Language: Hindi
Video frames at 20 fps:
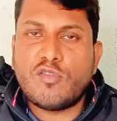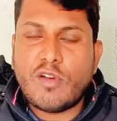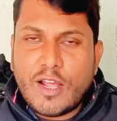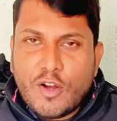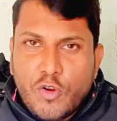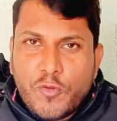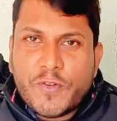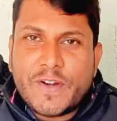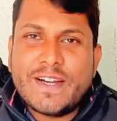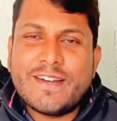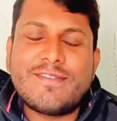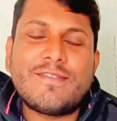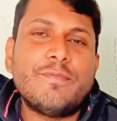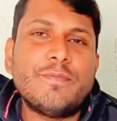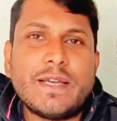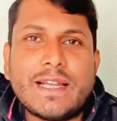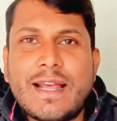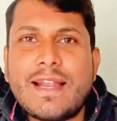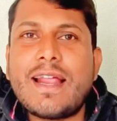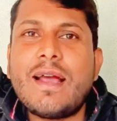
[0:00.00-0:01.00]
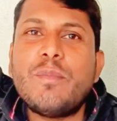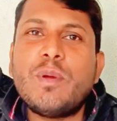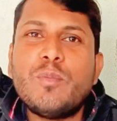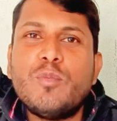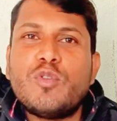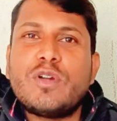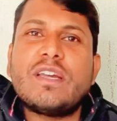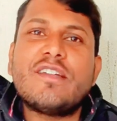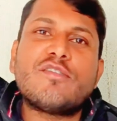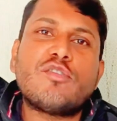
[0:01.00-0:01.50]
सो हेलो फ्रेंड्स मेरा नाम है
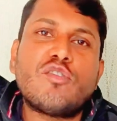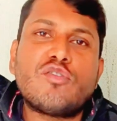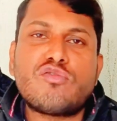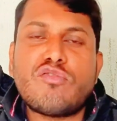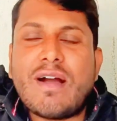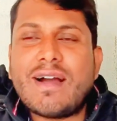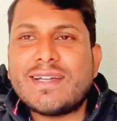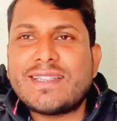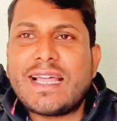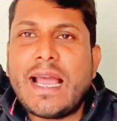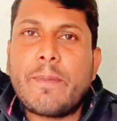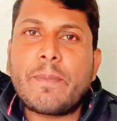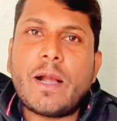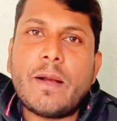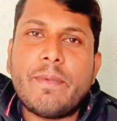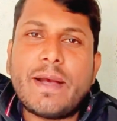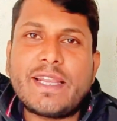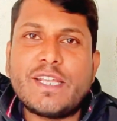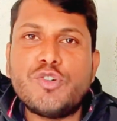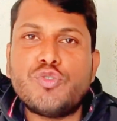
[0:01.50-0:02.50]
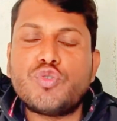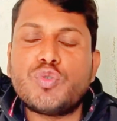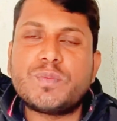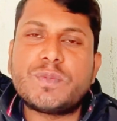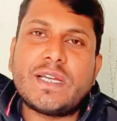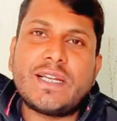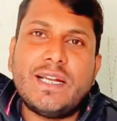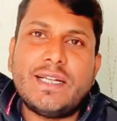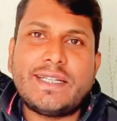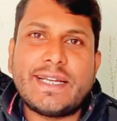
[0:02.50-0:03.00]
मुकेश और स्वागत है आपका हमारे यूट्यूब
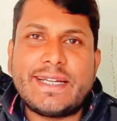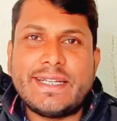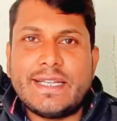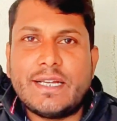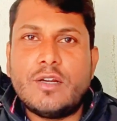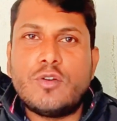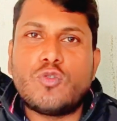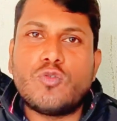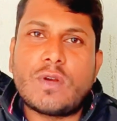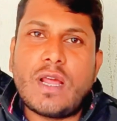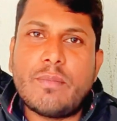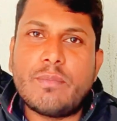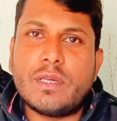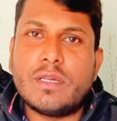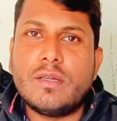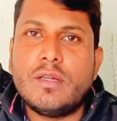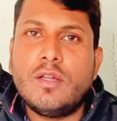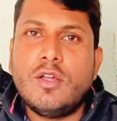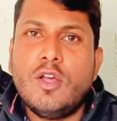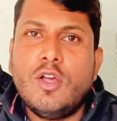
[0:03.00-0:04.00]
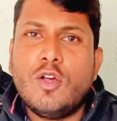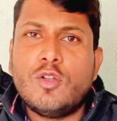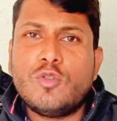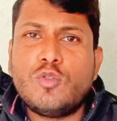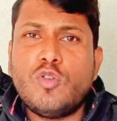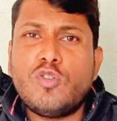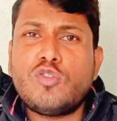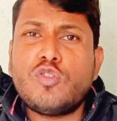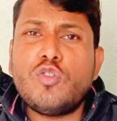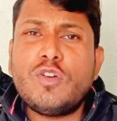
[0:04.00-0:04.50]
चैनल टेक्निकल कोना में
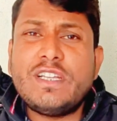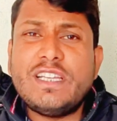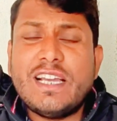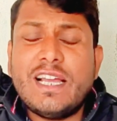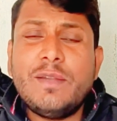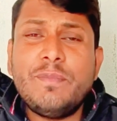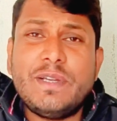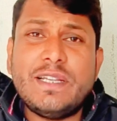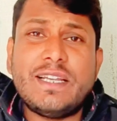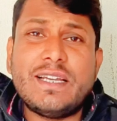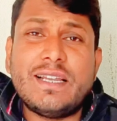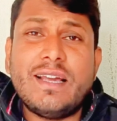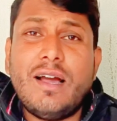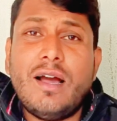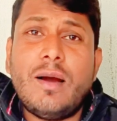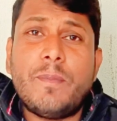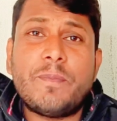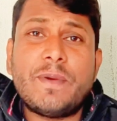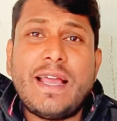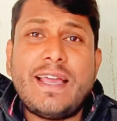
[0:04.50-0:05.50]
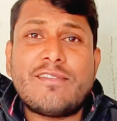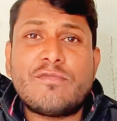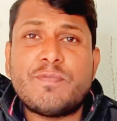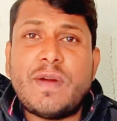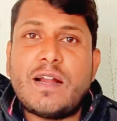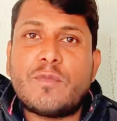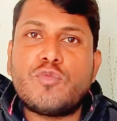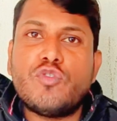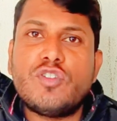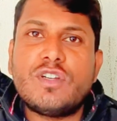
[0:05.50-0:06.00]
दोस्तों रियलमी ने ना अपना
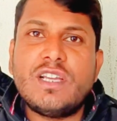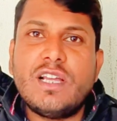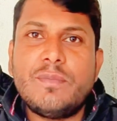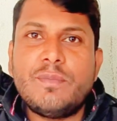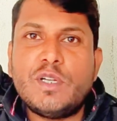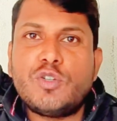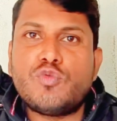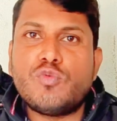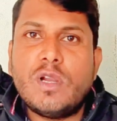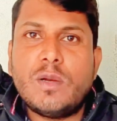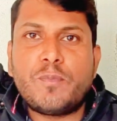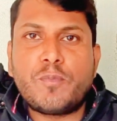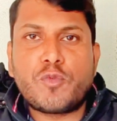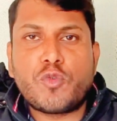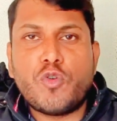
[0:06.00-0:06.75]
स्मार्टफोन रियलमी 12